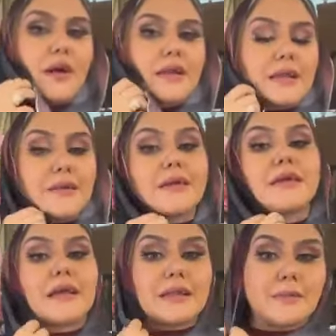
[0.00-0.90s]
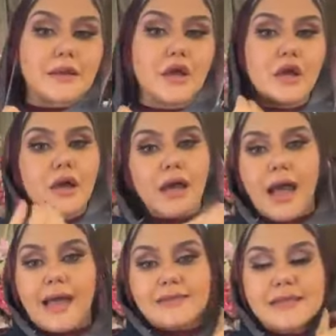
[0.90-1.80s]
ان هو هيكلمك يكلمك
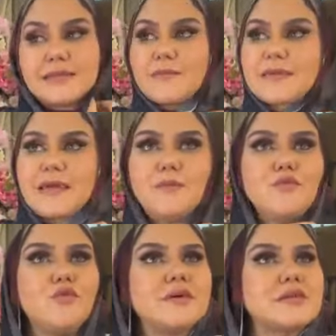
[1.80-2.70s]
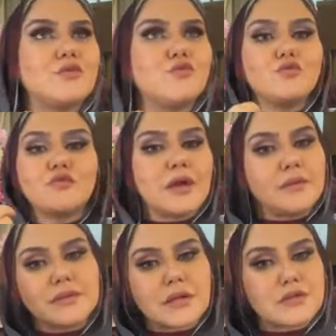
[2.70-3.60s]
حد انت بتحبه مثلا وفاهم
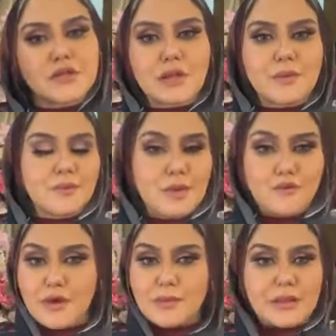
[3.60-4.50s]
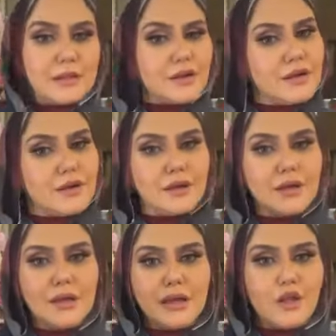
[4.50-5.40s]
ان انت هترتبط بيه وفاهم ان العلاقه
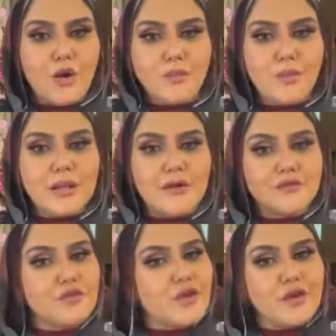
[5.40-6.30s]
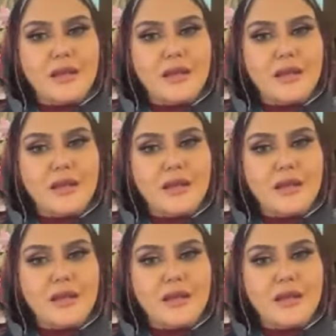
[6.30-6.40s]
الحب مولع في الدور